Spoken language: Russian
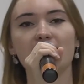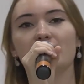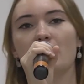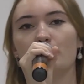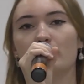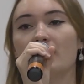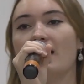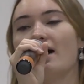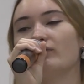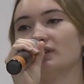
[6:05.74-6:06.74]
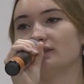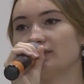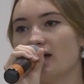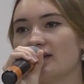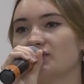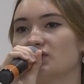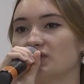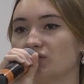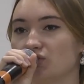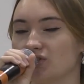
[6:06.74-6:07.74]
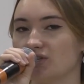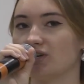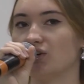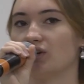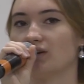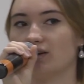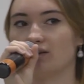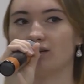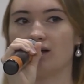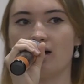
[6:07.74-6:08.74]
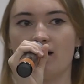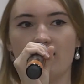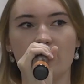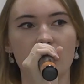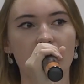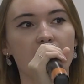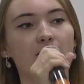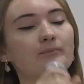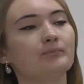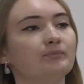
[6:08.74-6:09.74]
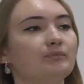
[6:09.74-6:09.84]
вокалом и любительским исполнением для слушателя зачастую незрима, особенно если